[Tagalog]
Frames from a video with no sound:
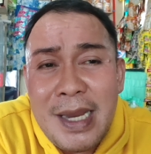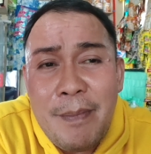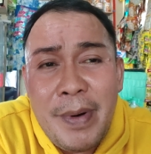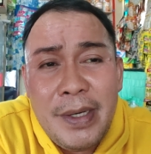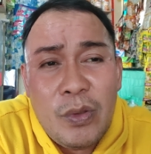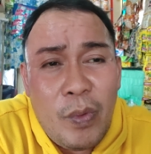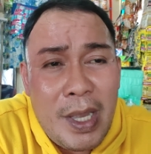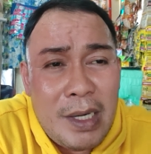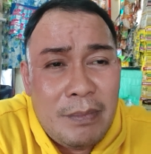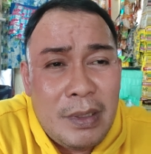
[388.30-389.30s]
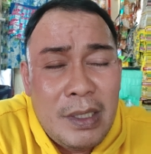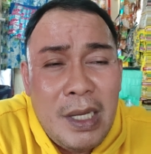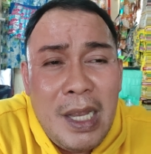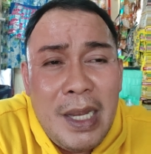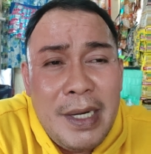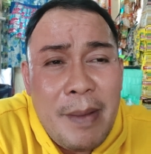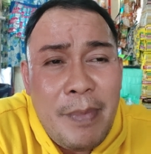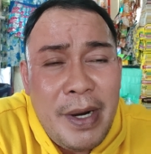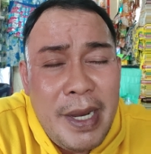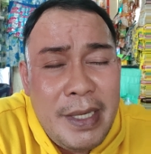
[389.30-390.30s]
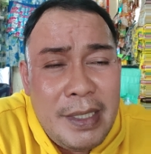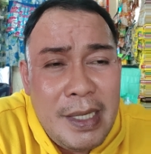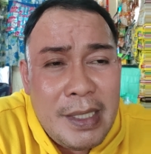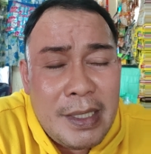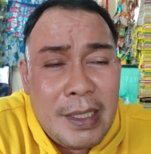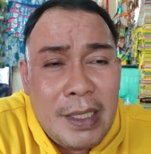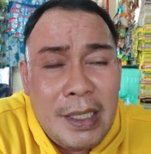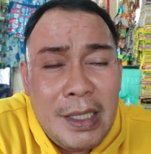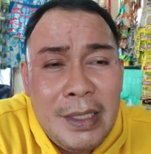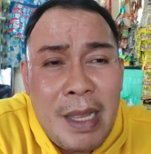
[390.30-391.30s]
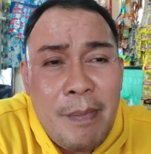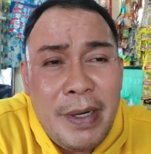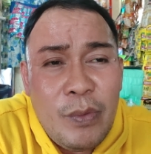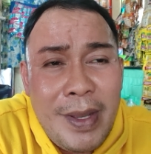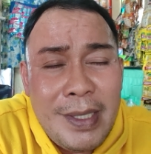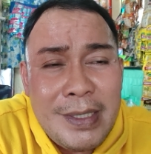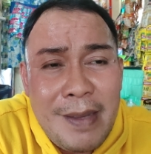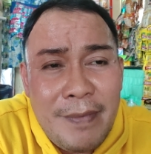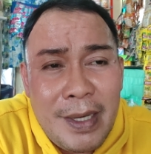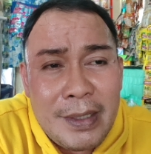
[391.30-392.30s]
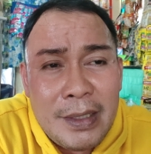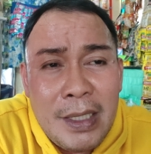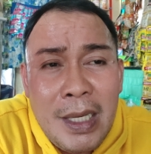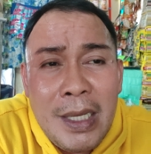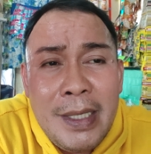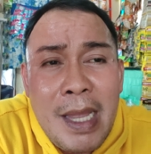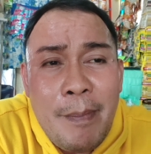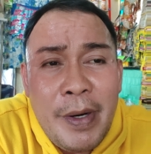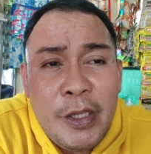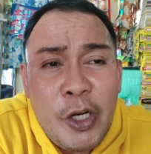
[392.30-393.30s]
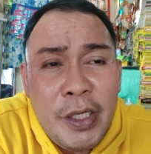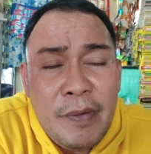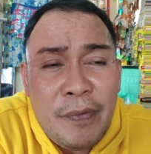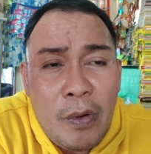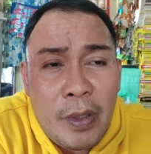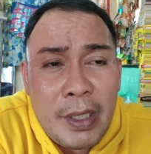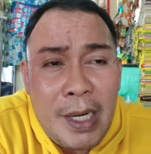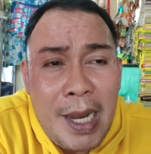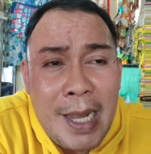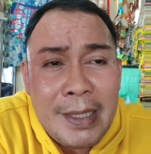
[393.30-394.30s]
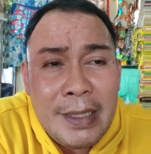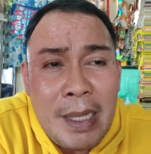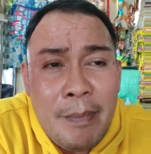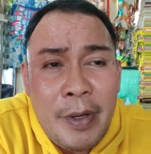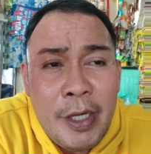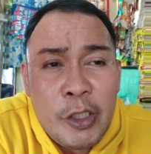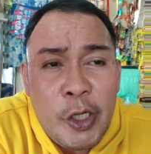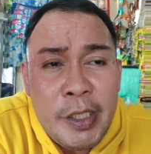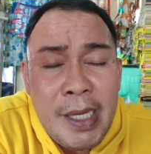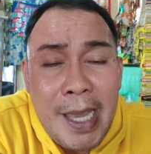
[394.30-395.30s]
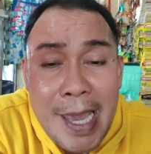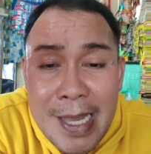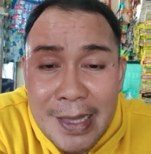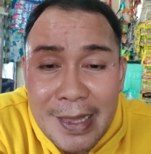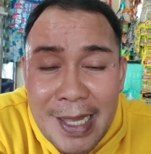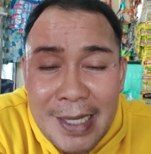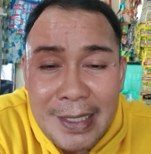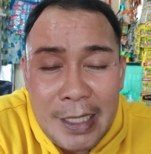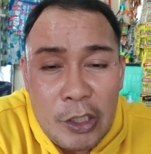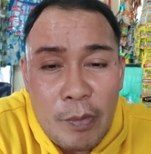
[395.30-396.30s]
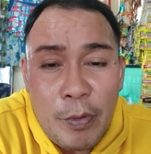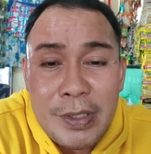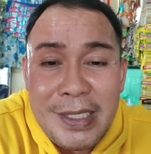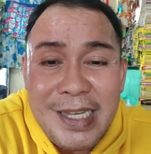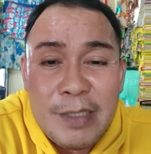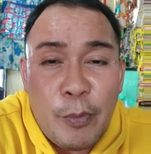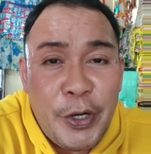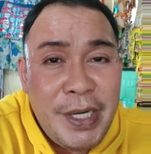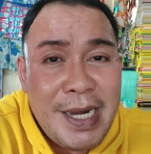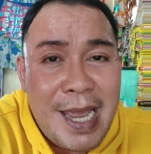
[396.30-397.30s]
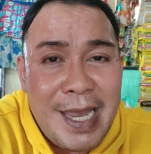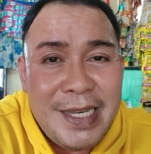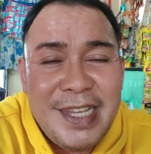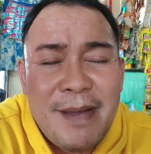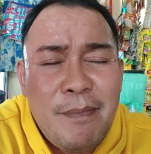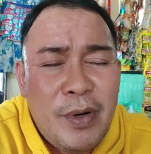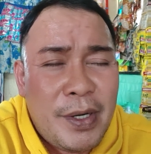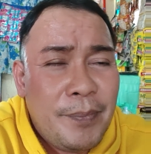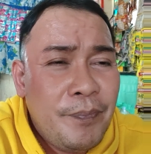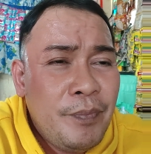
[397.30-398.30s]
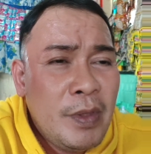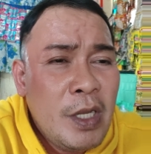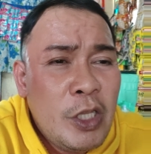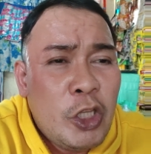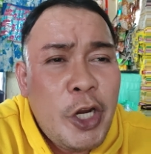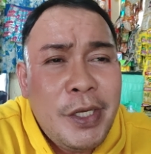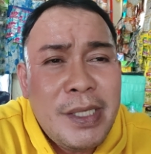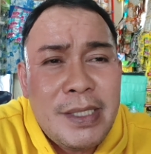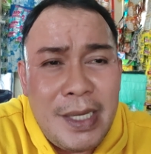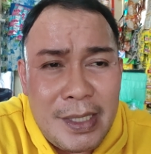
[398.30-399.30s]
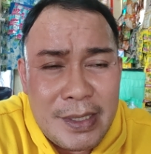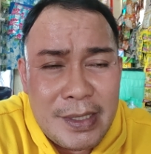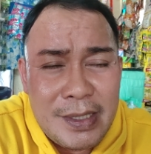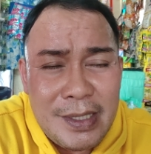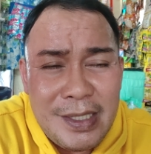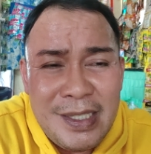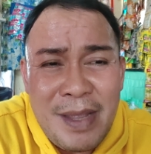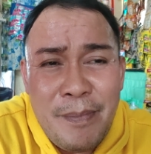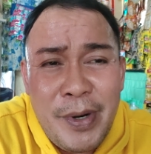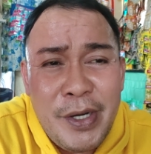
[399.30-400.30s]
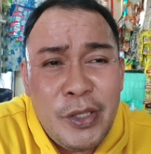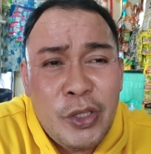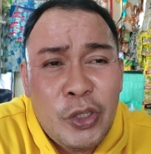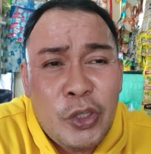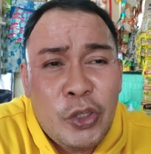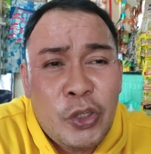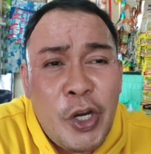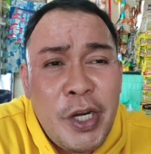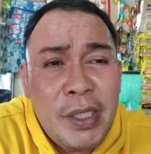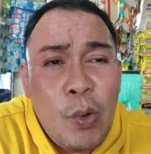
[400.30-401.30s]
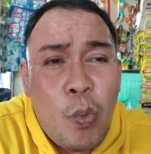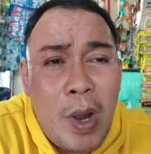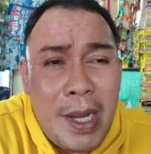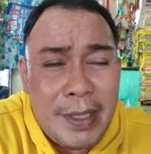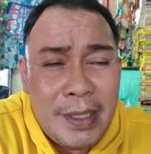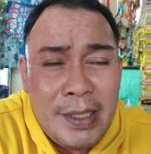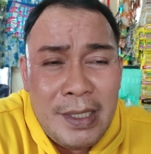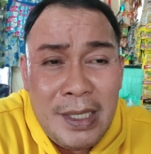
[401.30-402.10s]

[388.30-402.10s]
number 12, number 18, number 27, number 34, at number 38, at ito po 649, number 36, number 31,